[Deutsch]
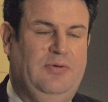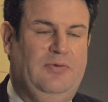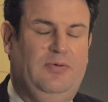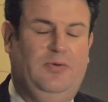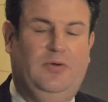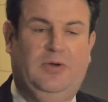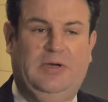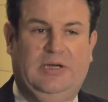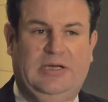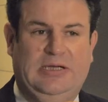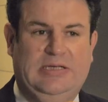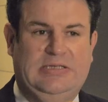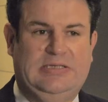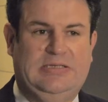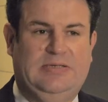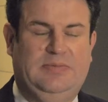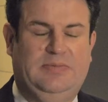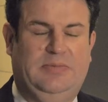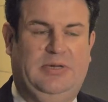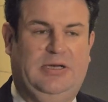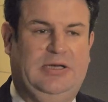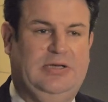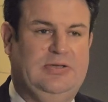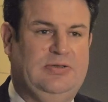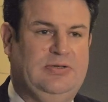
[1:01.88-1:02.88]
für die
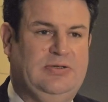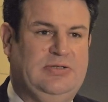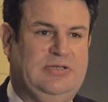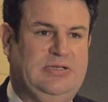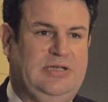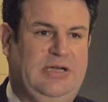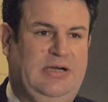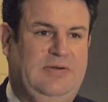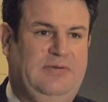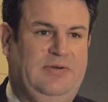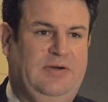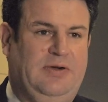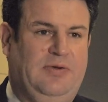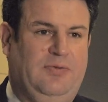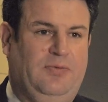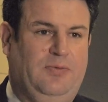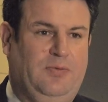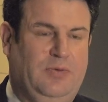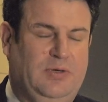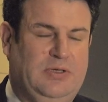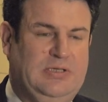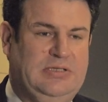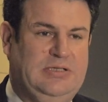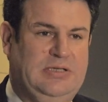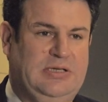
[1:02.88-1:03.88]
Listen bei den Sozialwahlen
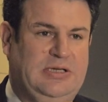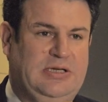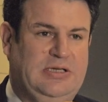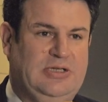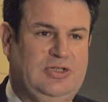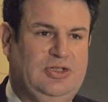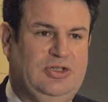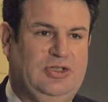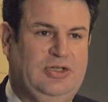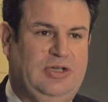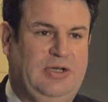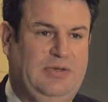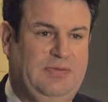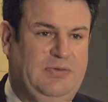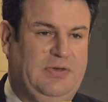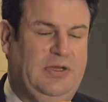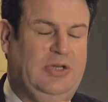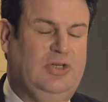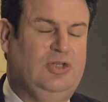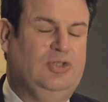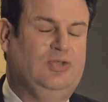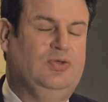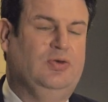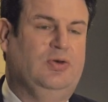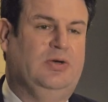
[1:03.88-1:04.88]
vorsehen. Das schafft
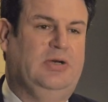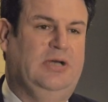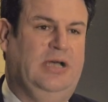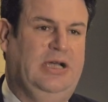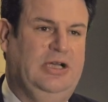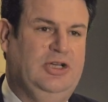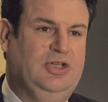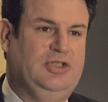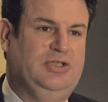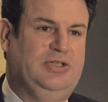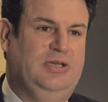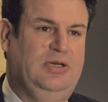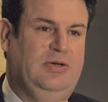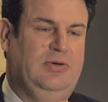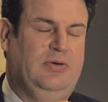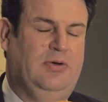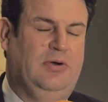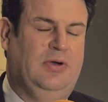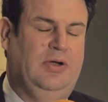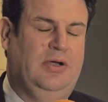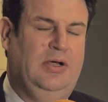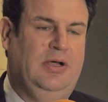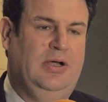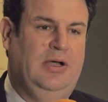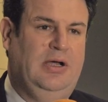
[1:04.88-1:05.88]
ein Stück
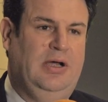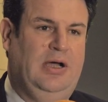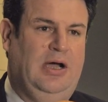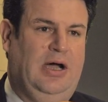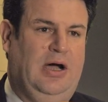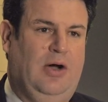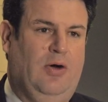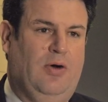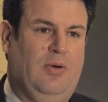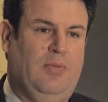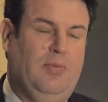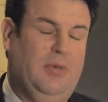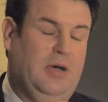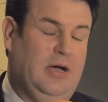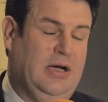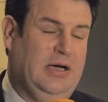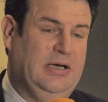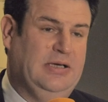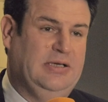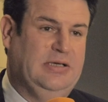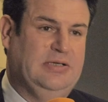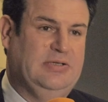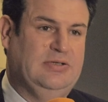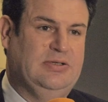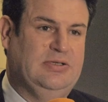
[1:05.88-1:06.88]
Gleichstellung auch im
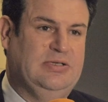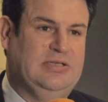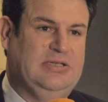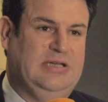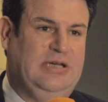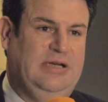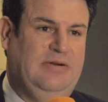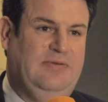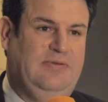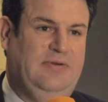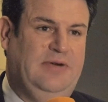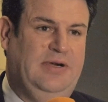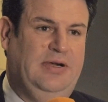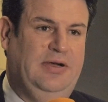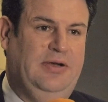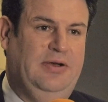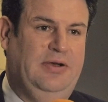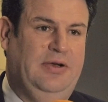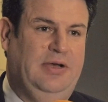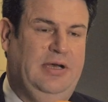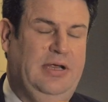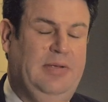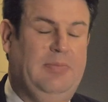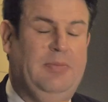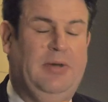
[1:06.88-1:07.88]
Bereich der Sozialwahlen
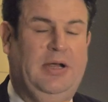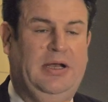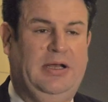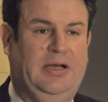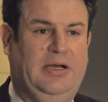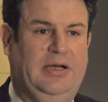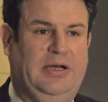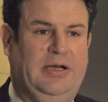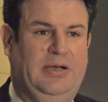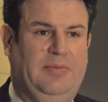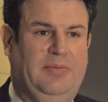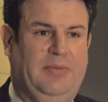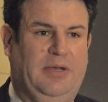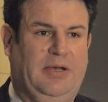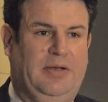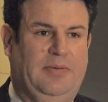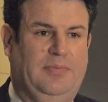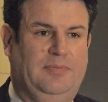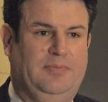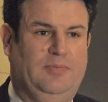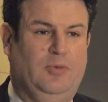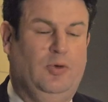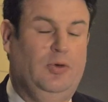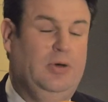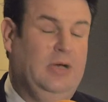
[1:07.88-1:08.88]
neben anderen
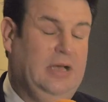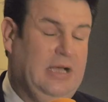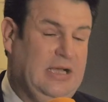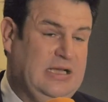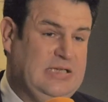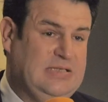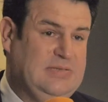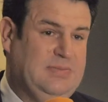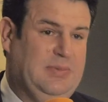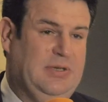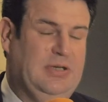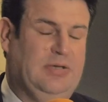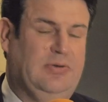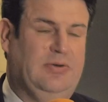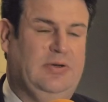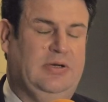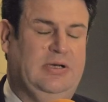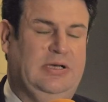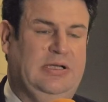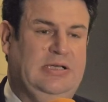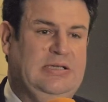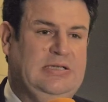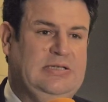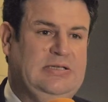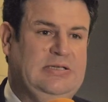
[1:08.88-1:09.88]
Elementen. Und last but
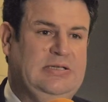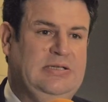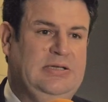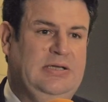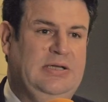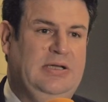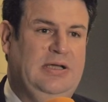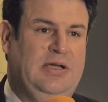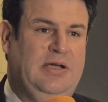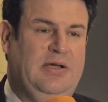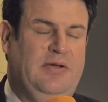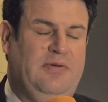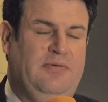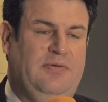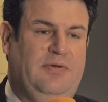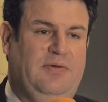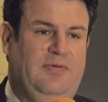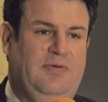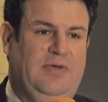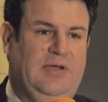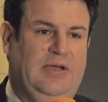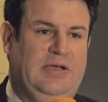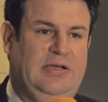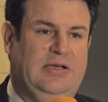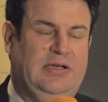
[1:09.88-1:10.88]
not least, wir
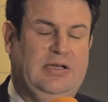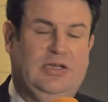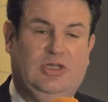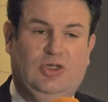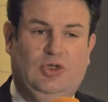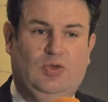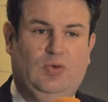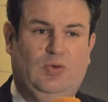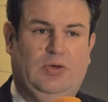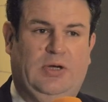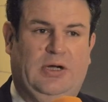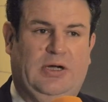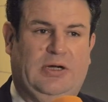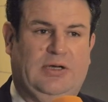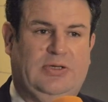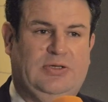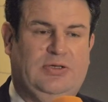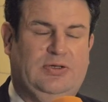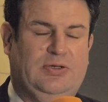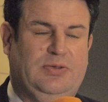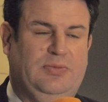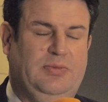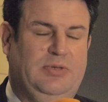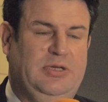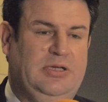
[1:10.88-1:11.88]
werden den Zugang
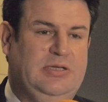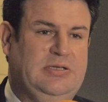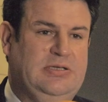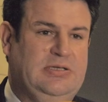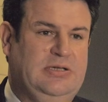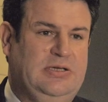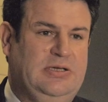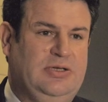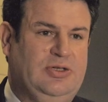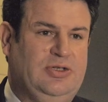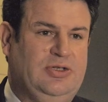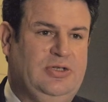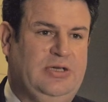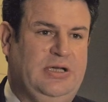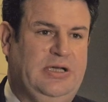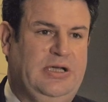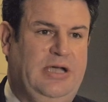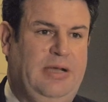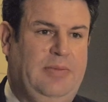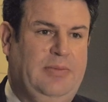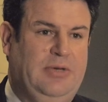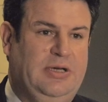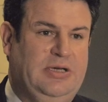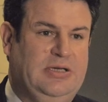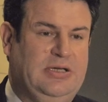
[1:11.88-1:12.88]
zur medizinischen
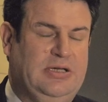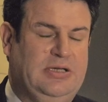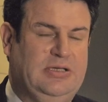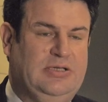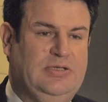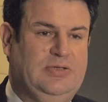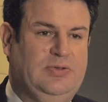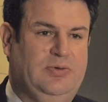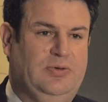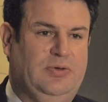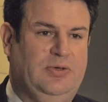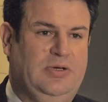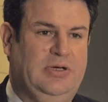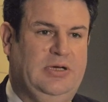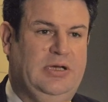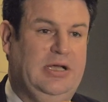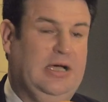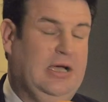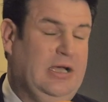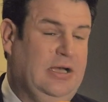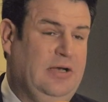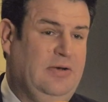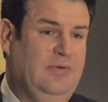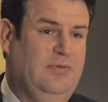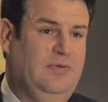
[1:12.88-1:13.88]
Rehabilitation in
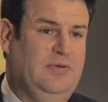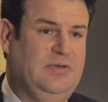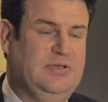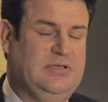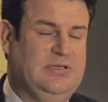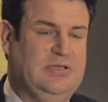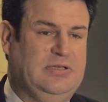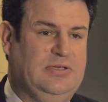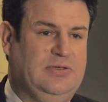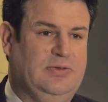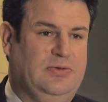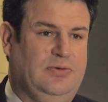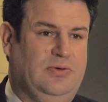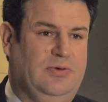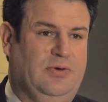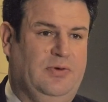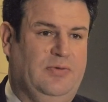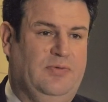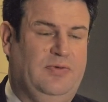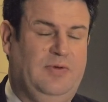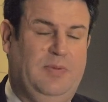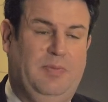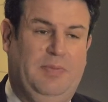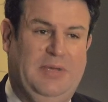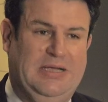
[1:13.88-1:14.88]
der Rentenversicherung
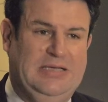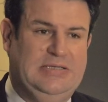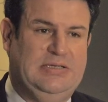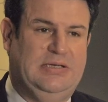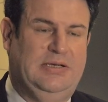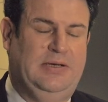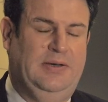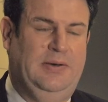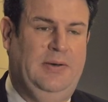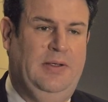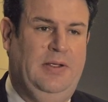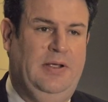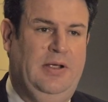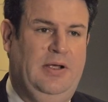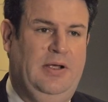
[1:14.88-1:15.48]
verbessern